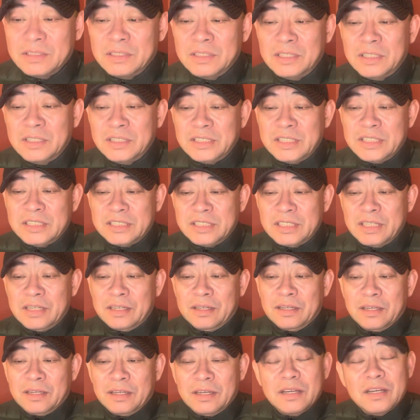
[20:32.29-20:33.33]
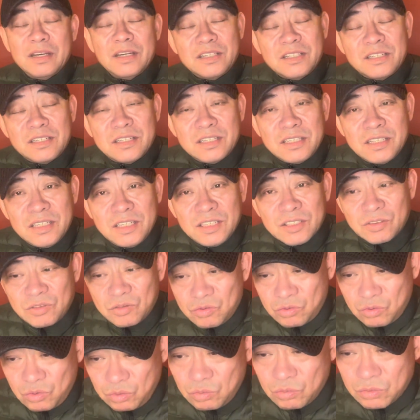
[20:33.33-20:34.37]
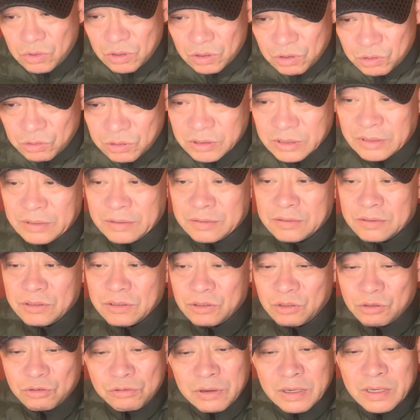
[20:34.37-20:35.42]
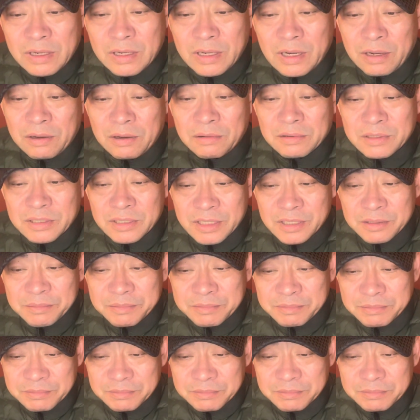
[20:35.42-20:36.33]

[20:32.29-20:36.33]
革这些日益堕落的官老爷